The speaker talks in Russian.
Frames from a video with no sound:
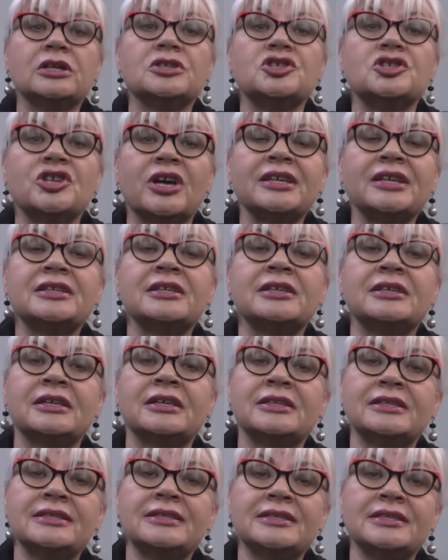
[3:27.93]

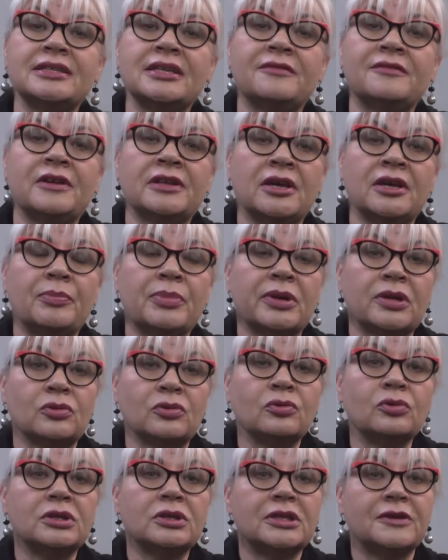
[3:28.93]
Тщательное тестирование
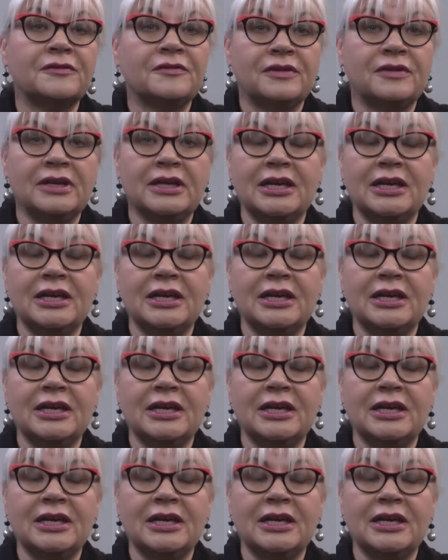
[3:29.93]
продуктов